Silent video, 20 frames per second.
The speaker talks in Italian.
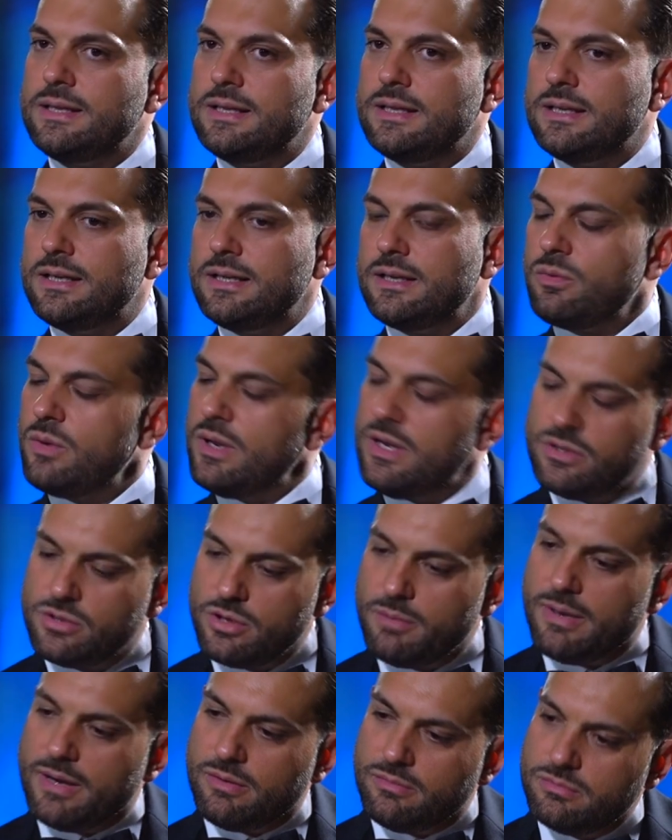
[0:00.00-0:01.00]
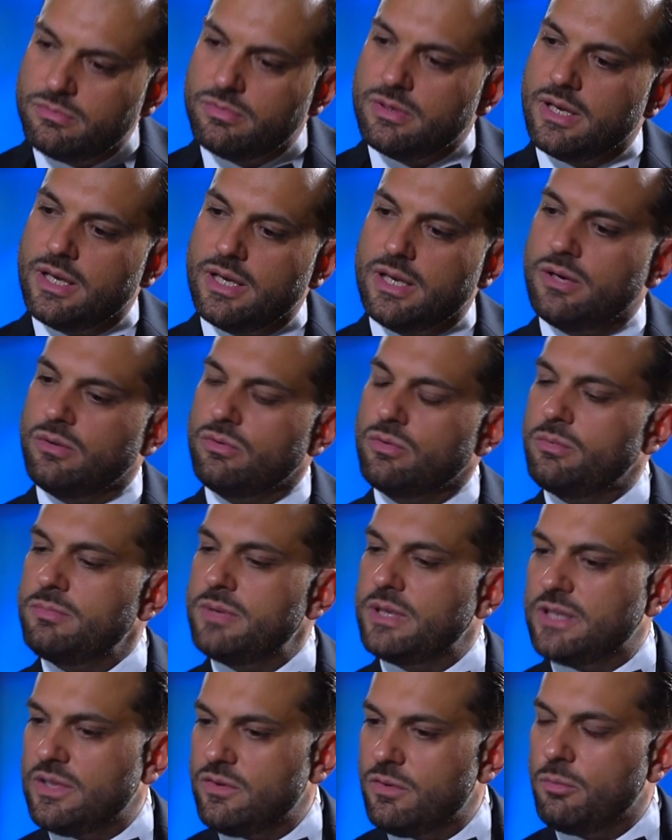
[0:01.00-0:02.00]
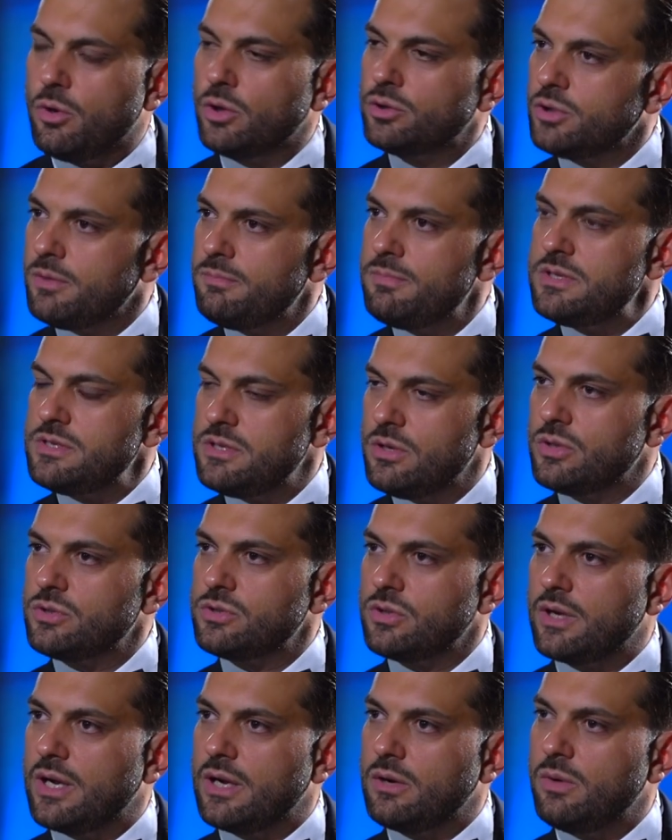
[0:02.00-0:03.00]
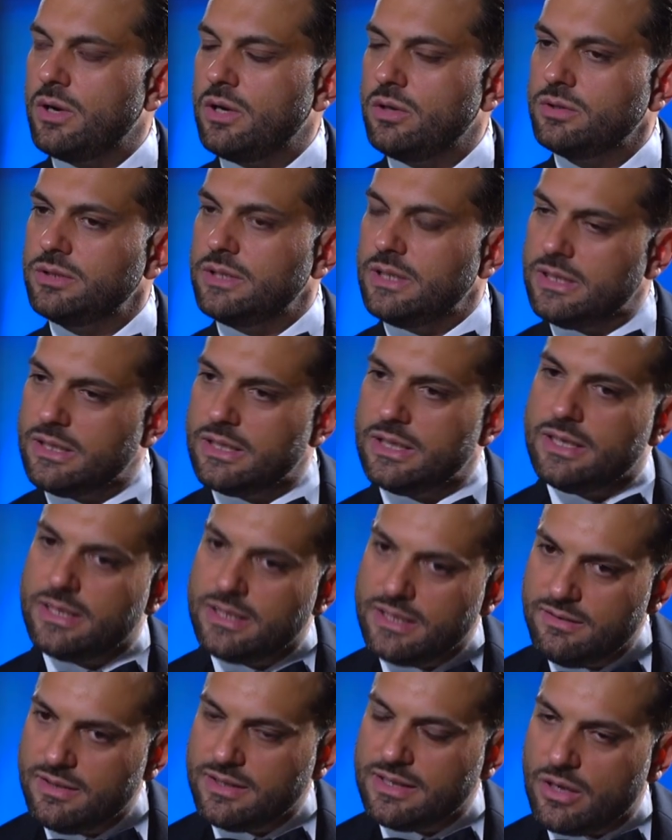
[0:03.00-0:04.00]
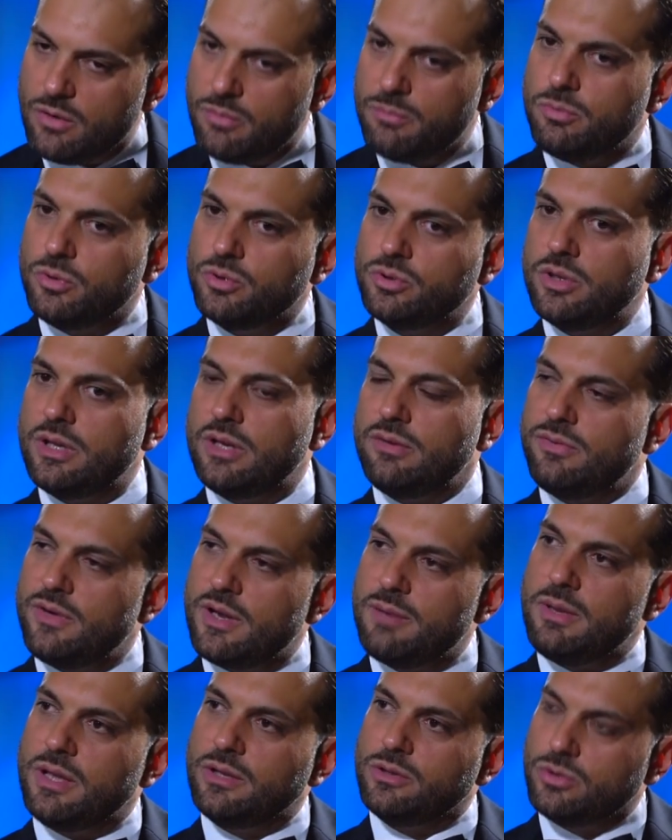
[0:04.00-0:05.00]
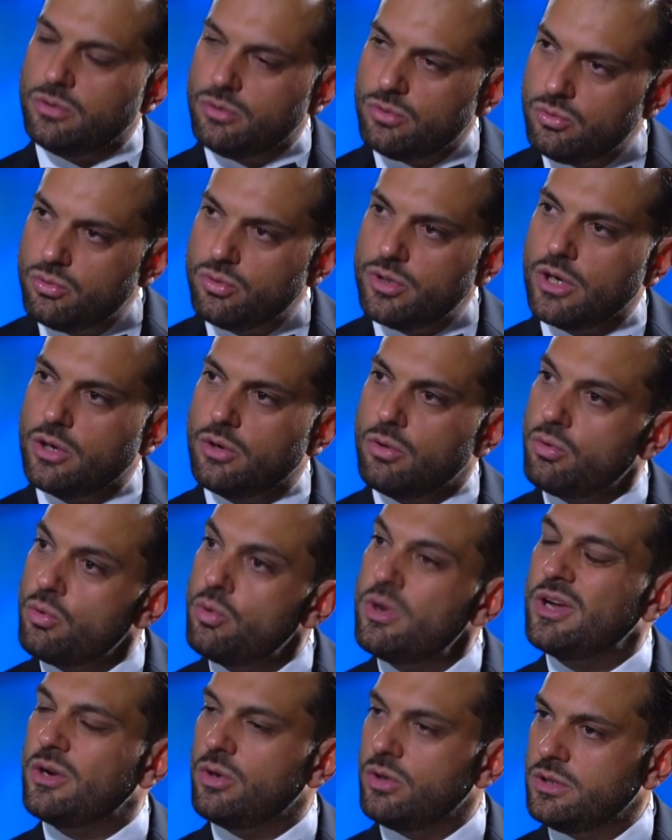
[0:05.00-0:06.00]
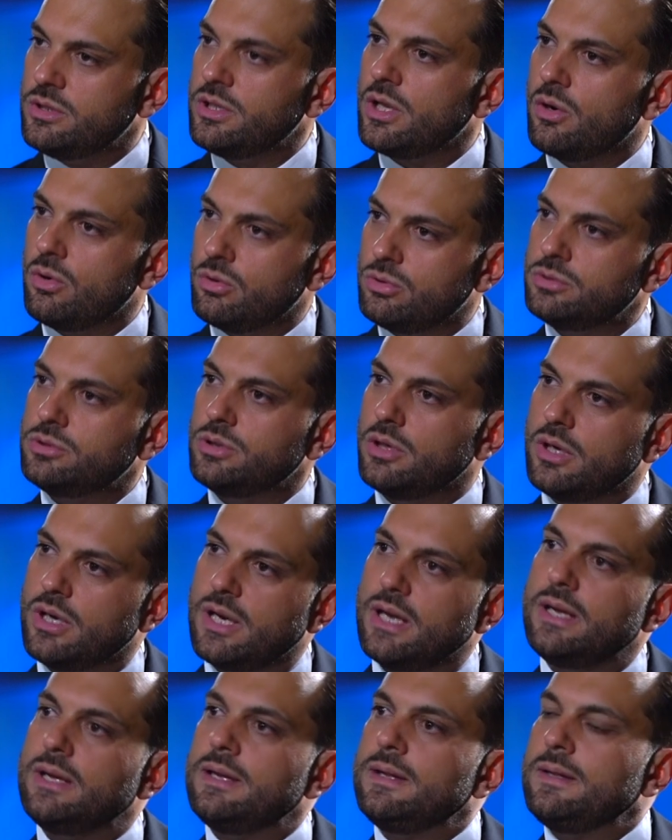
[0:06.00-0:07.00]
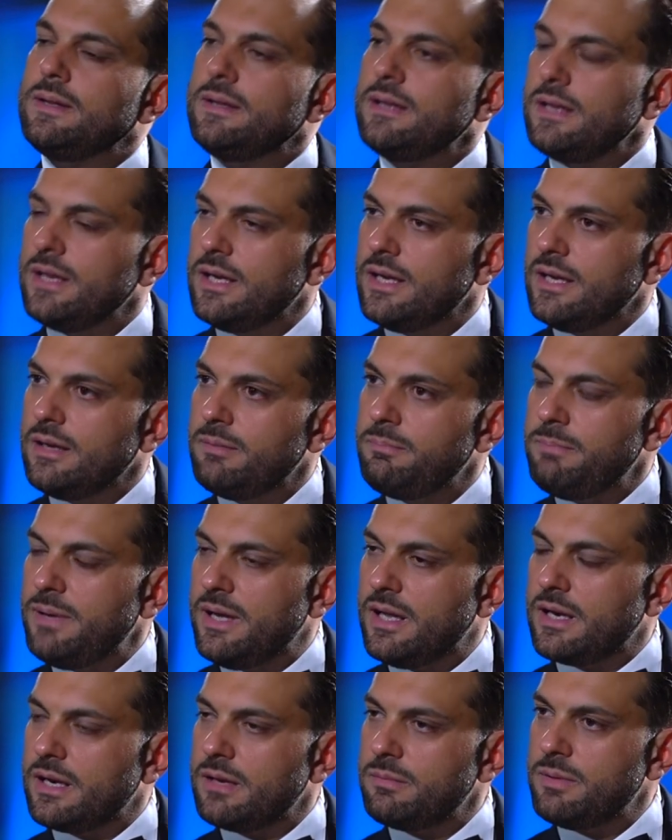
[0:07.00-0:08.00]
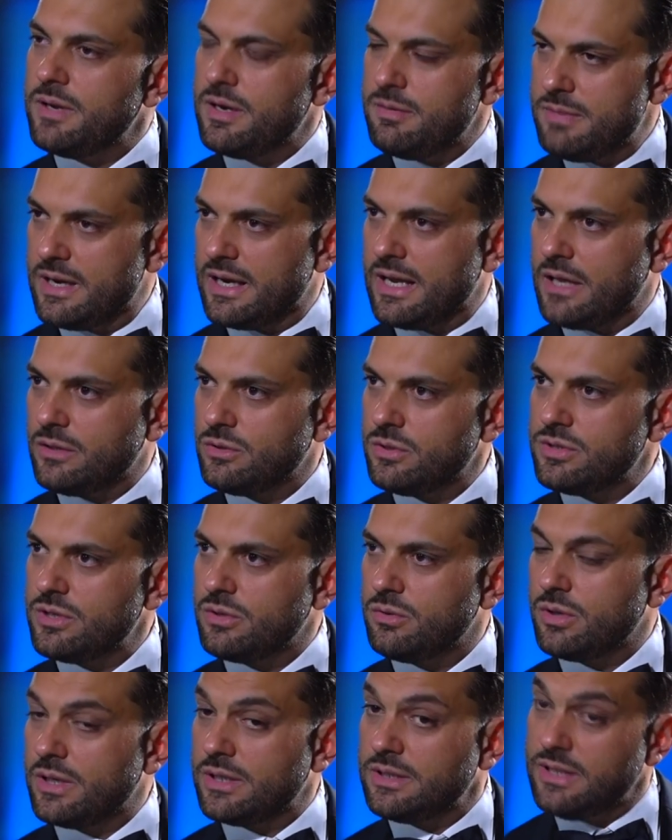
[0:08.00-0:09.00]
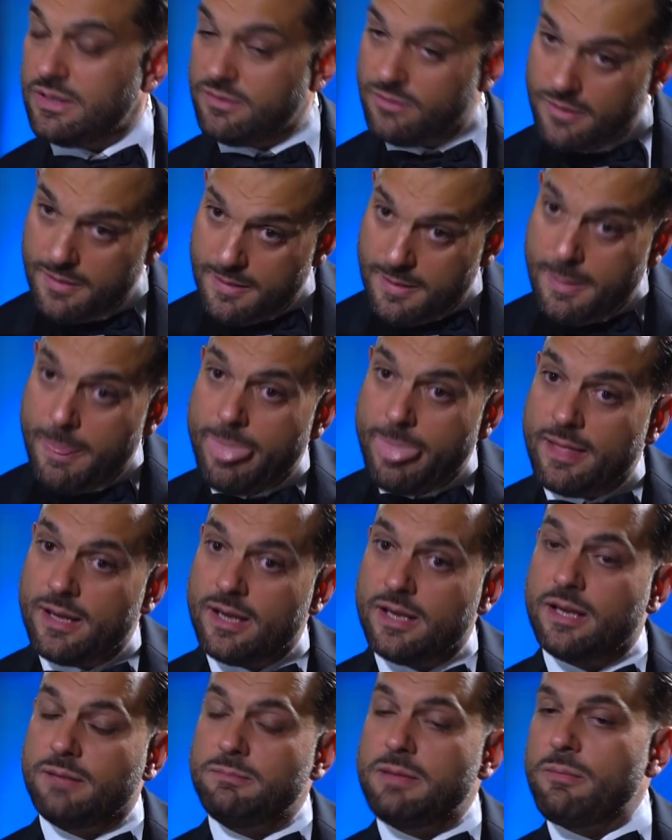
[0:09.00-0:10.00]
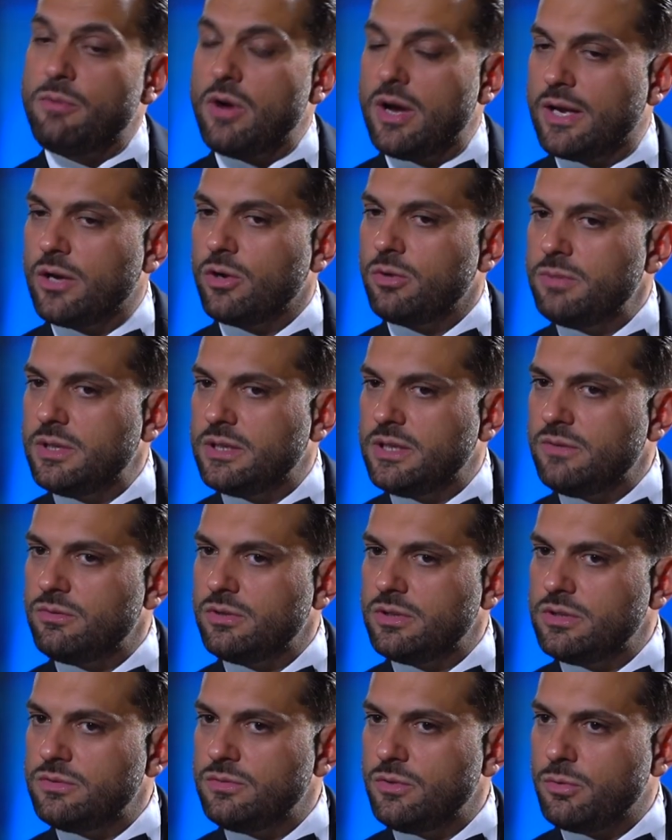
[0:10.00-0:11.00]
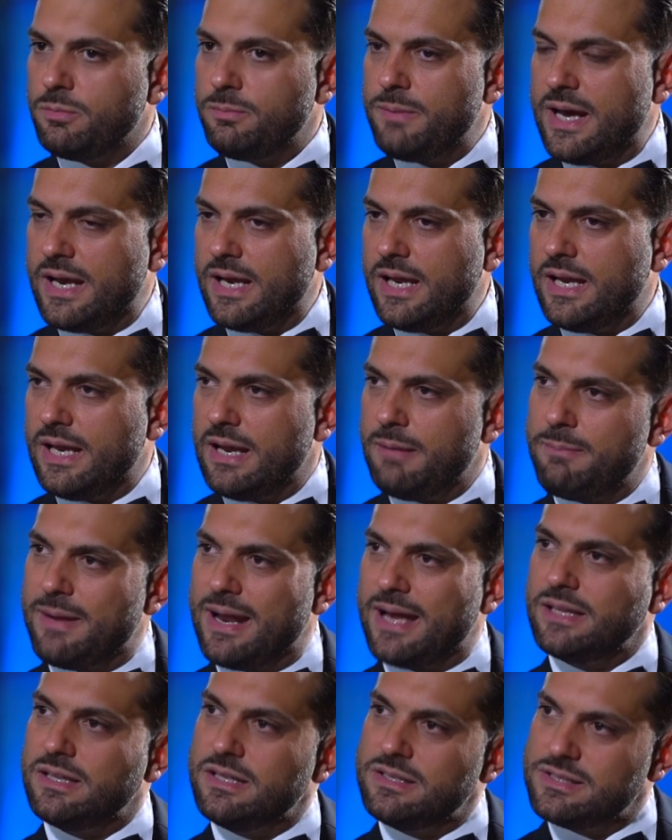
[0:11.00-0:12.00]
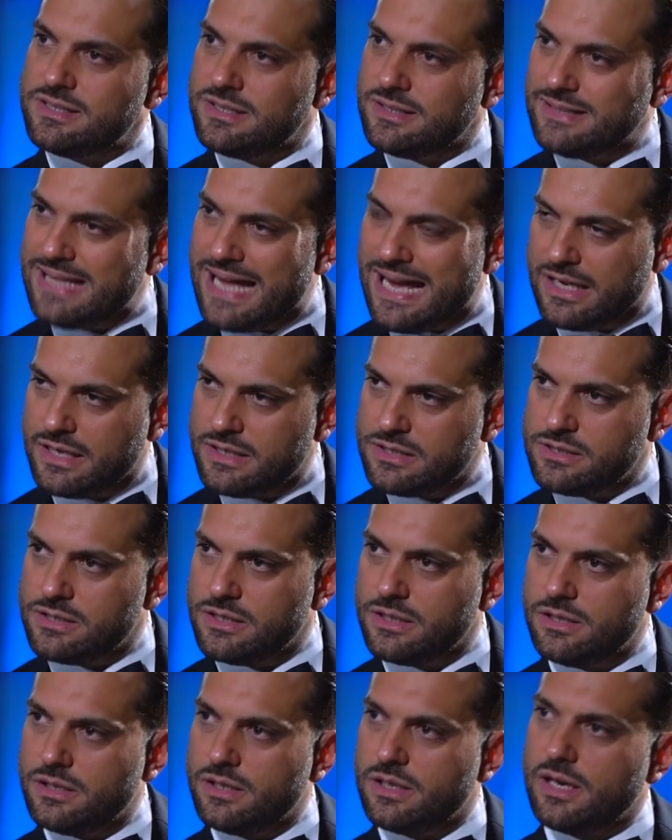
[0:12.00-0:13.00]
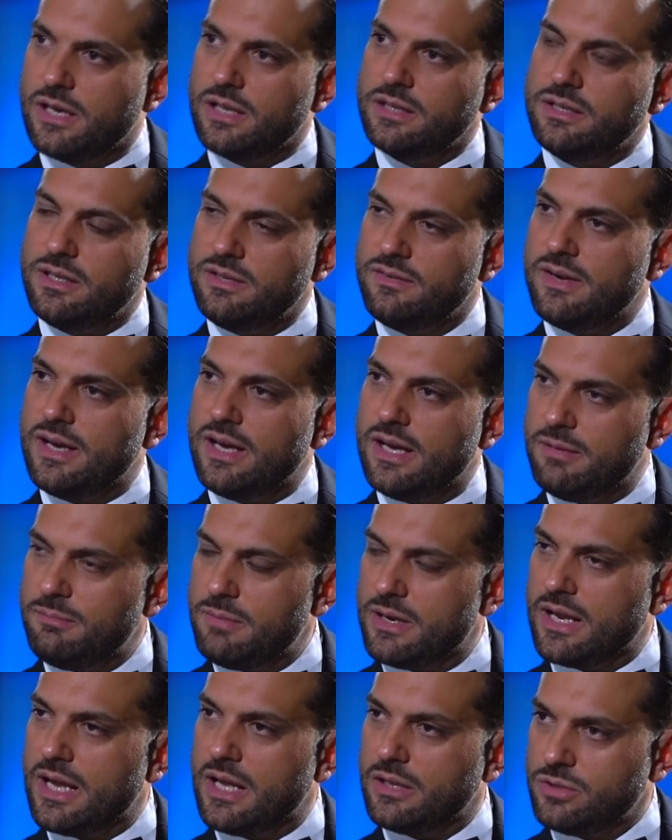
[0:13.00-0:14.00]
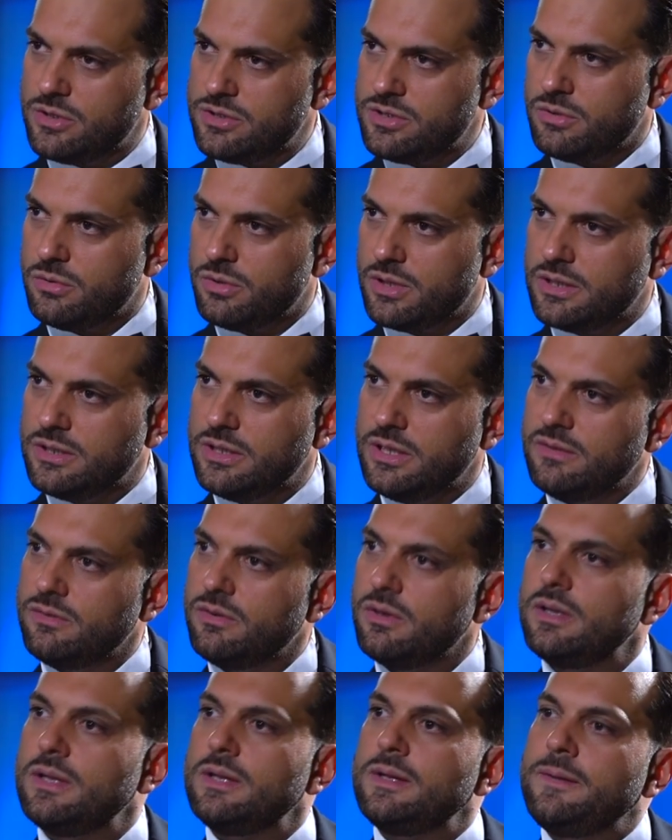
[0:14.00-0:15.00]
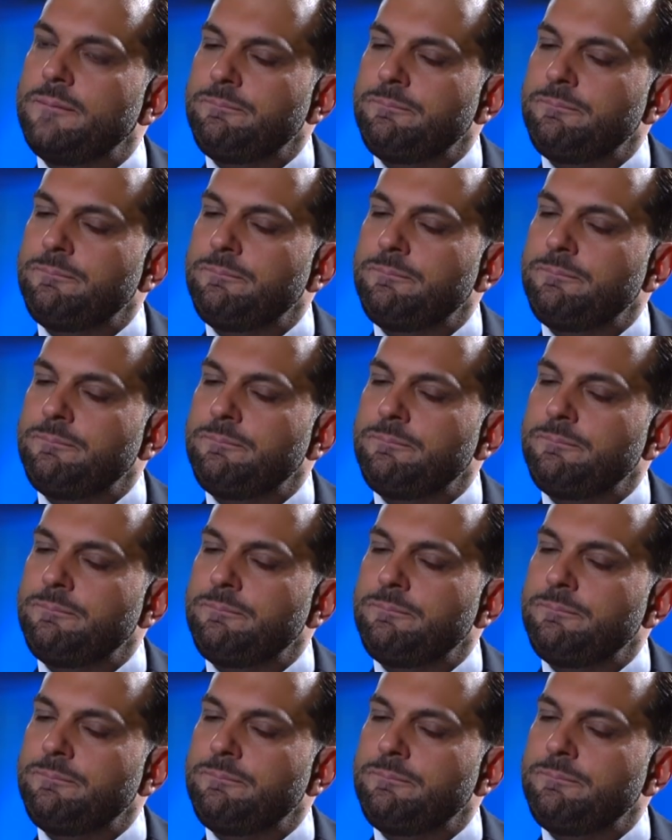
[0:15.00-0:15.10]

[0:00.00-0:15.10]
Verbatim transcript: Eh, quindi insomma un, un, obiettivo molto ambizioso che è quello di diventare un punto di riferimento unico, un unico interlocutore eh, per, per il mercato assicurativo eh, abbiamo anche l'obiettivo di sviluppare la practice tax relativa al mercato assicurativo,